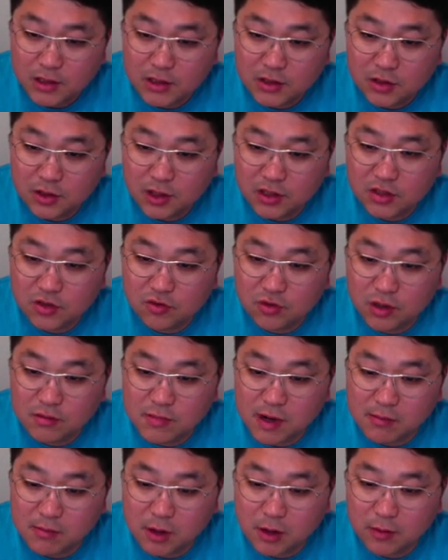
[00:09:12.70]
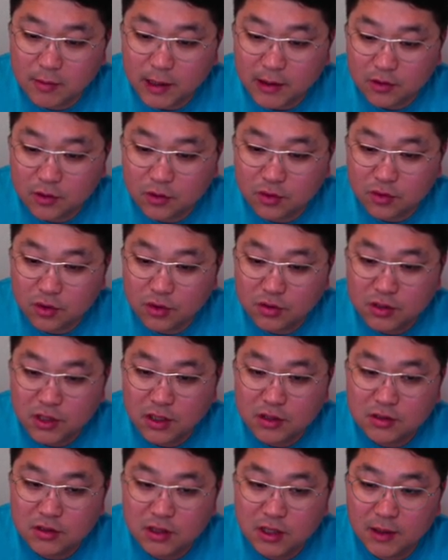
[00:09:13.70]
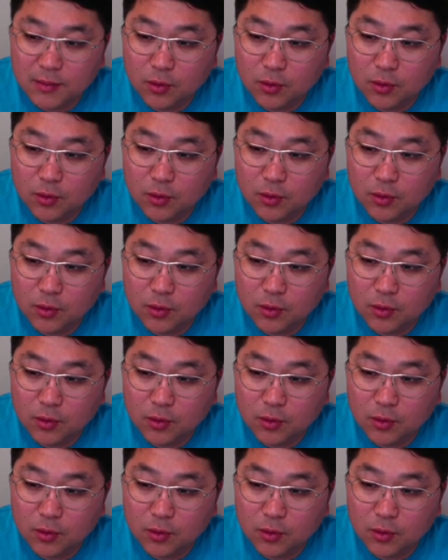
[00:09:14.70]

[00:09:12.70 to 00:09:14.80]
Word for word: 이전에 직구하는 방법 만들어놓은 영상이 있으니까